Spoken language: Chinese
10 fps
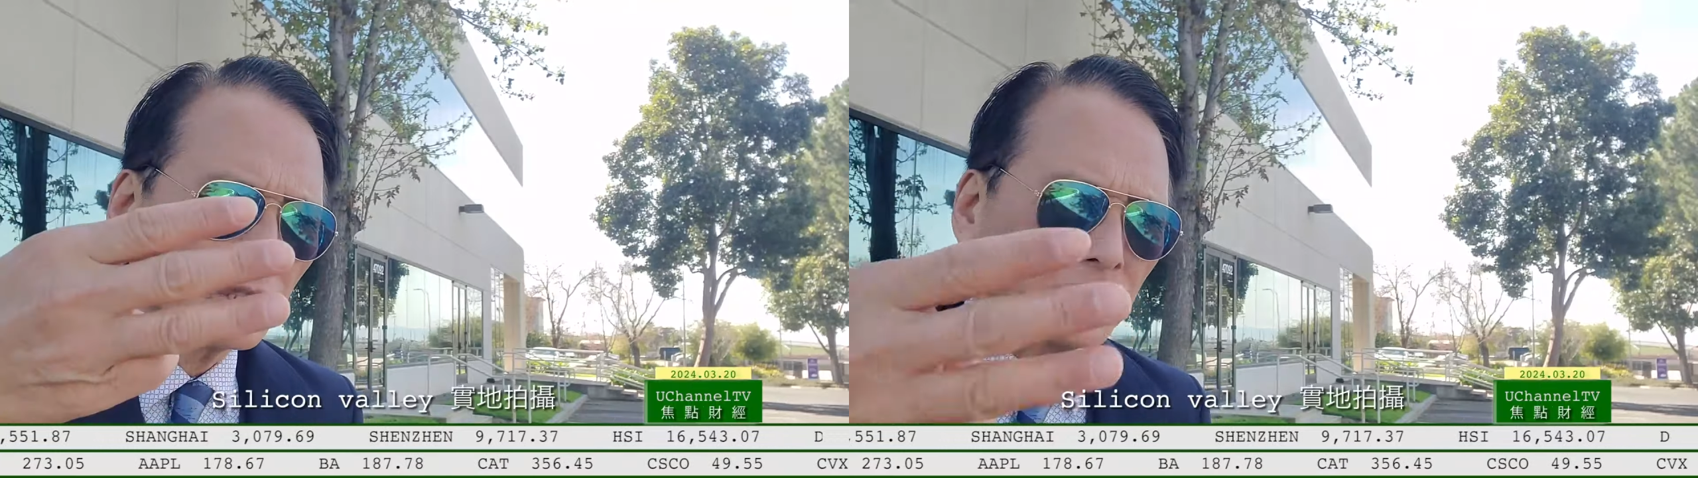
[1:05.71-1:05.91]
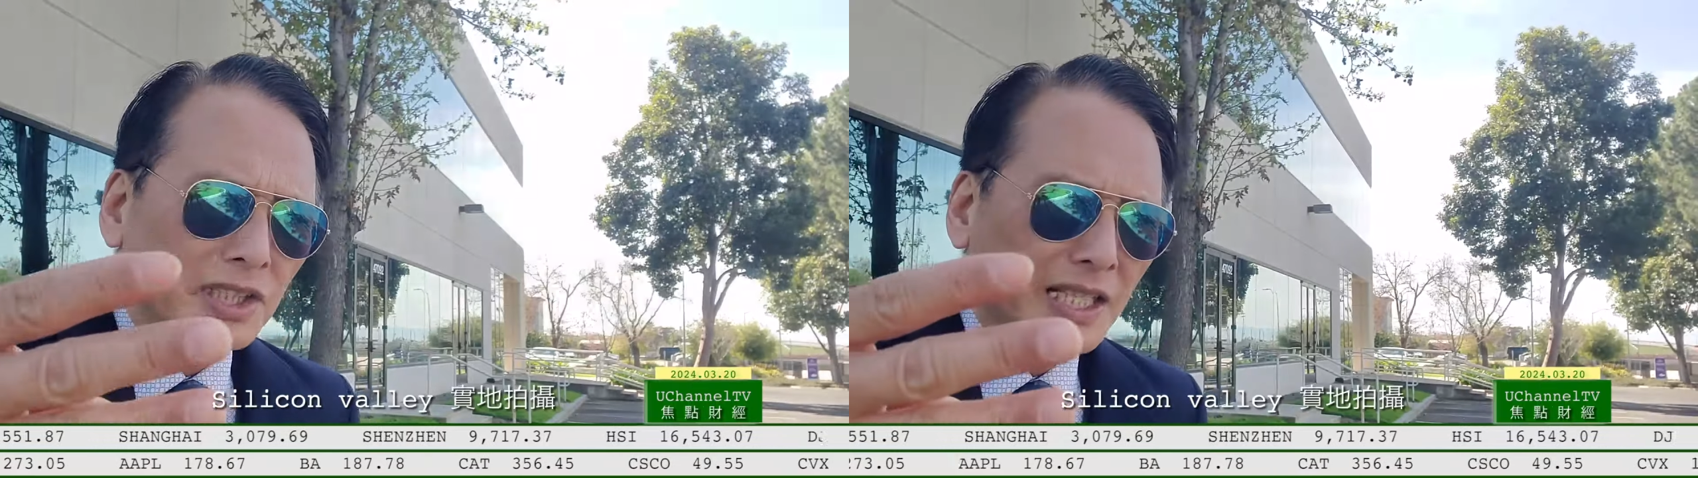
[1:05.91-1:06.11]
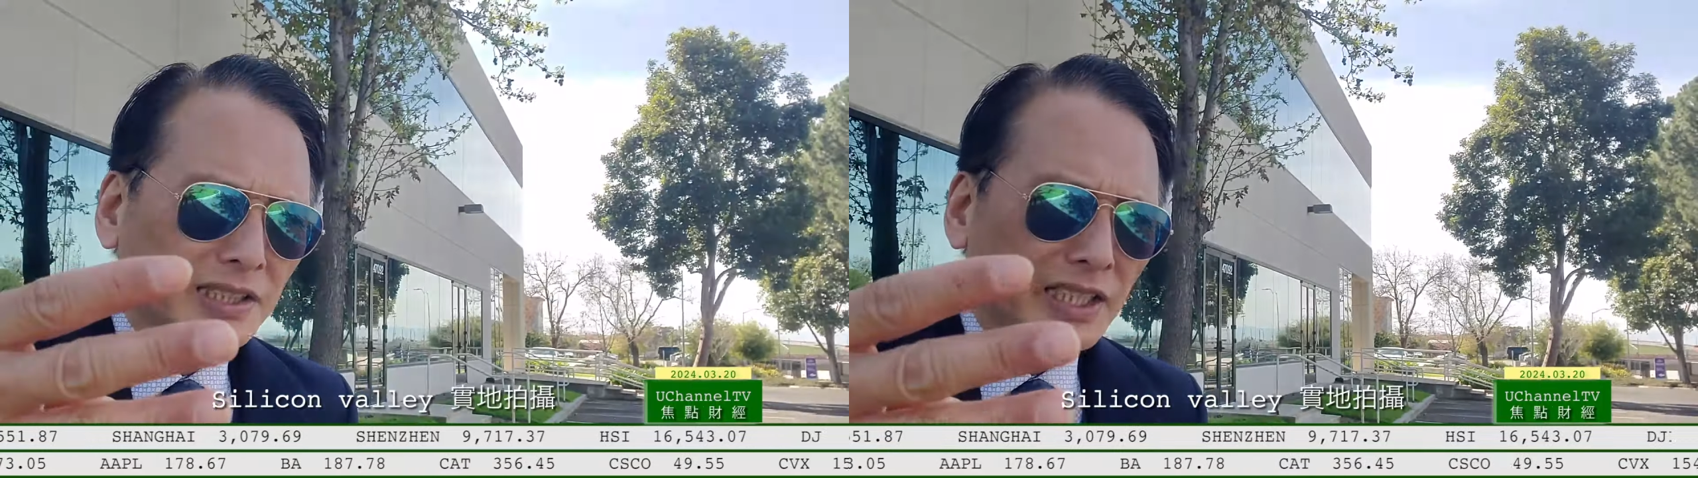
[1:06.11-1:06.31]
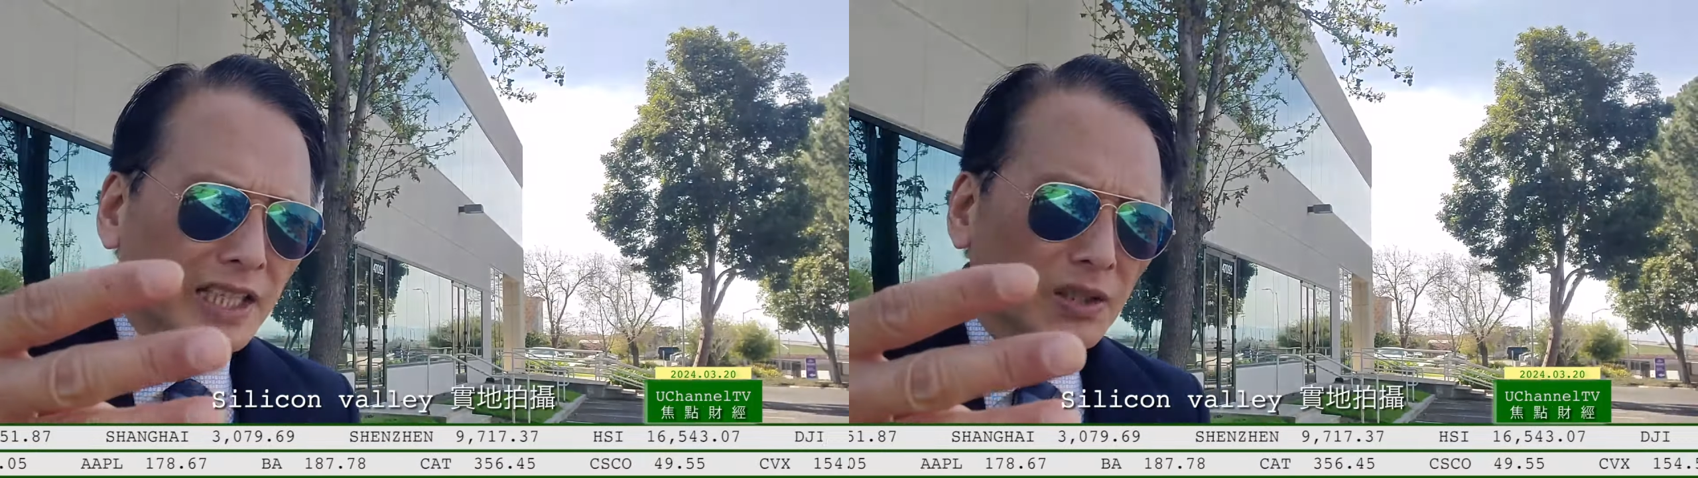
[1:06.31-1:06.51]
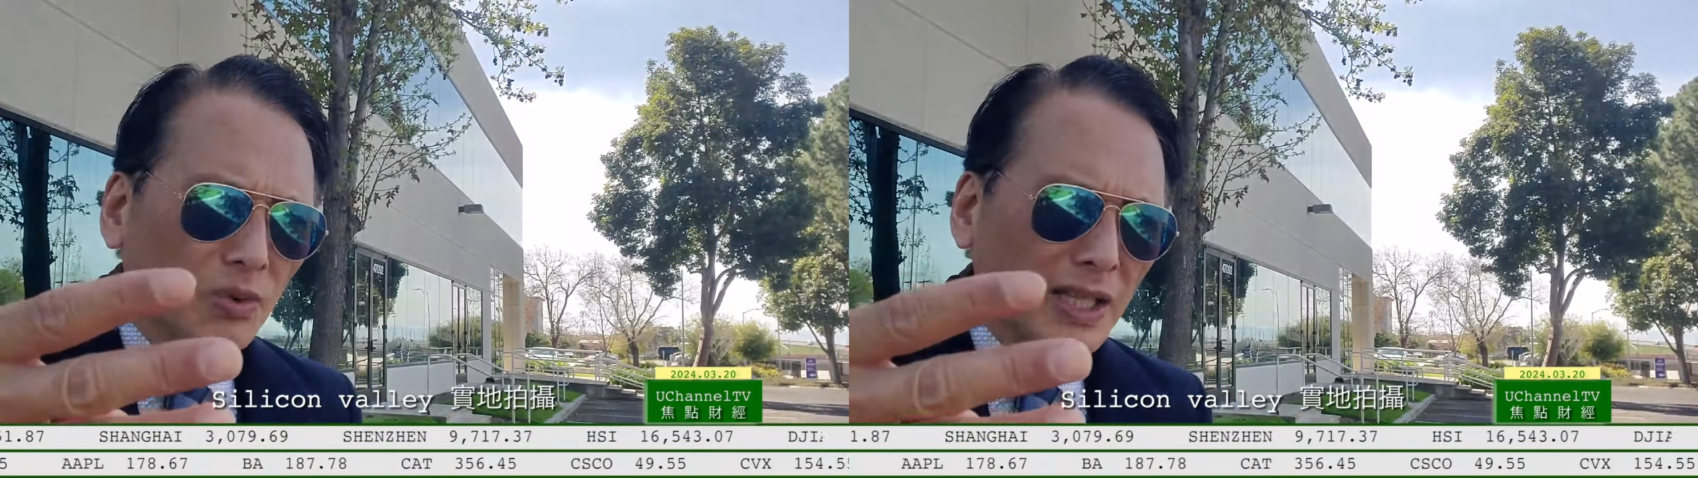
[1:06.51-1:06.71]
三
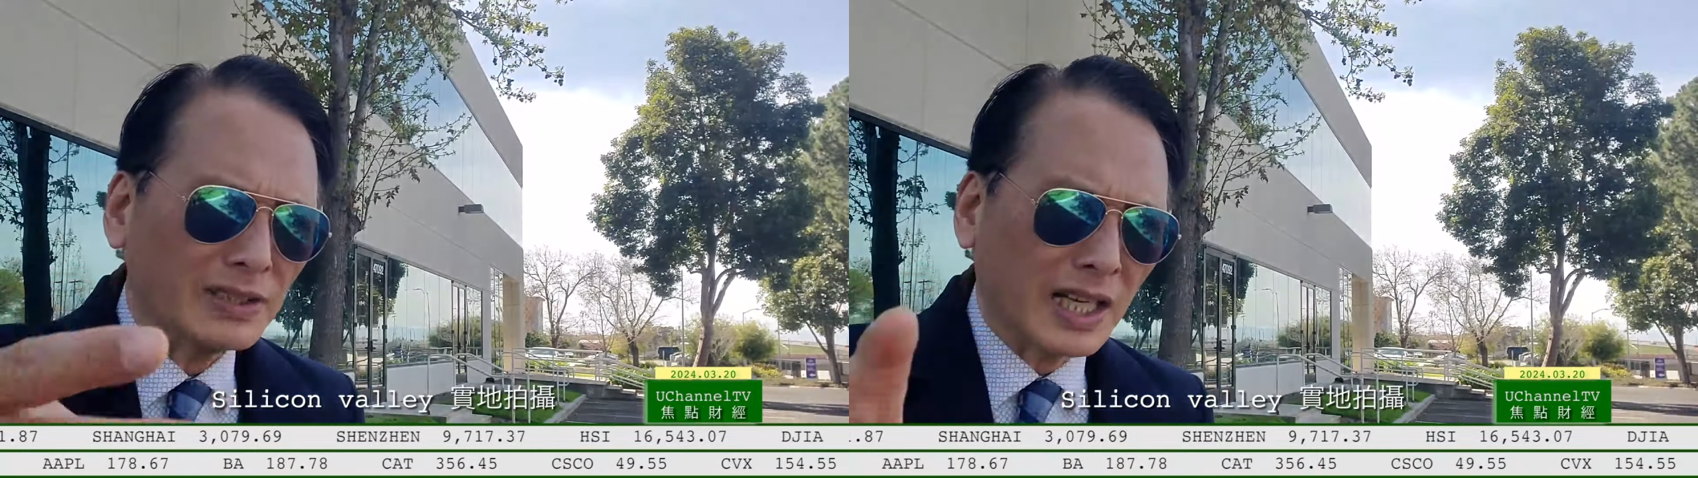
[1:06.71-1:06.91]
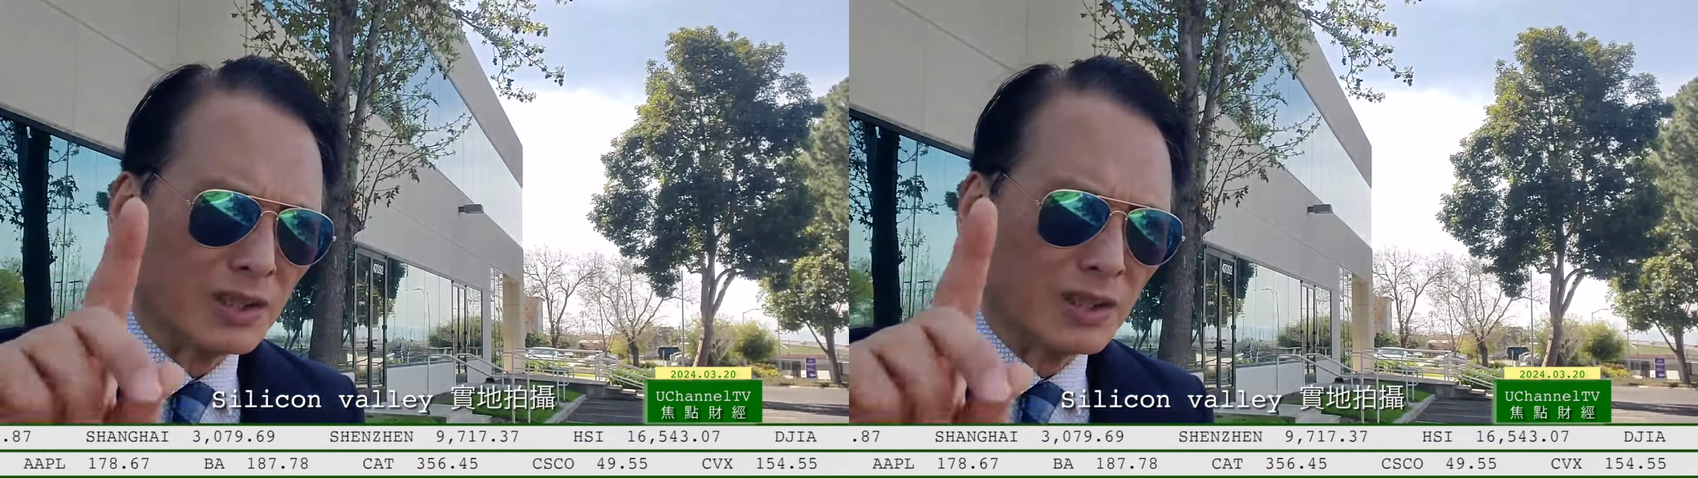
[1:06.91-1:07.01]
点观察，